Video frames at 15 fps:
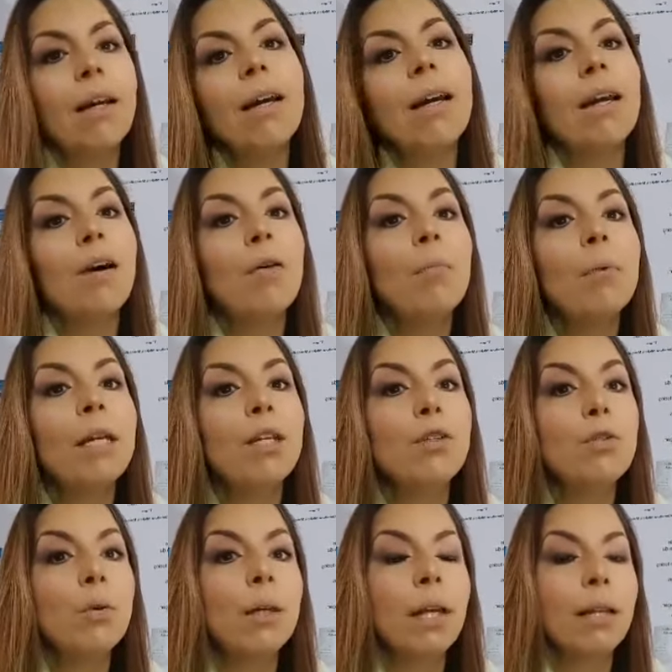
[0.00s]

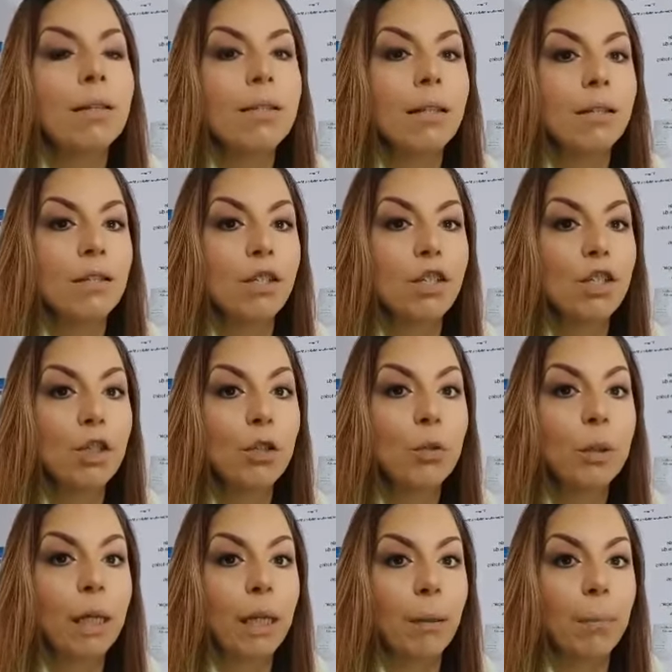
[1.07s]
realmente o que ele está sentindo, o
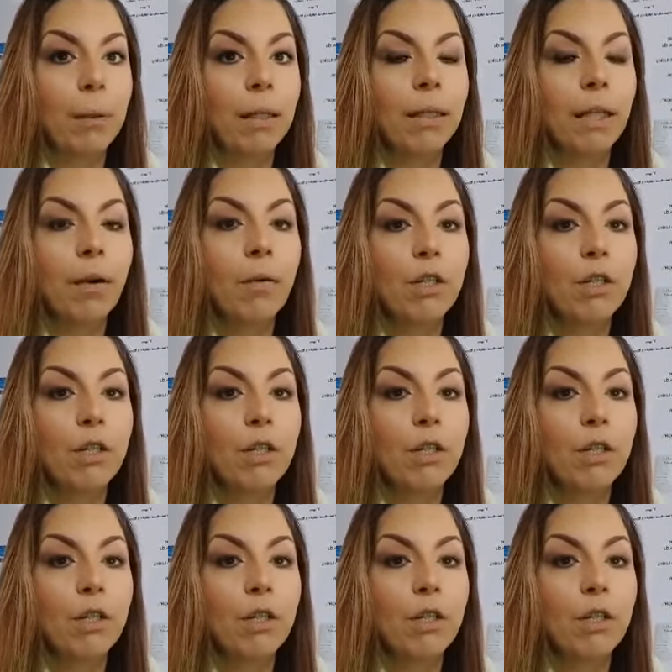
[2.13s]
que ele aprendeu,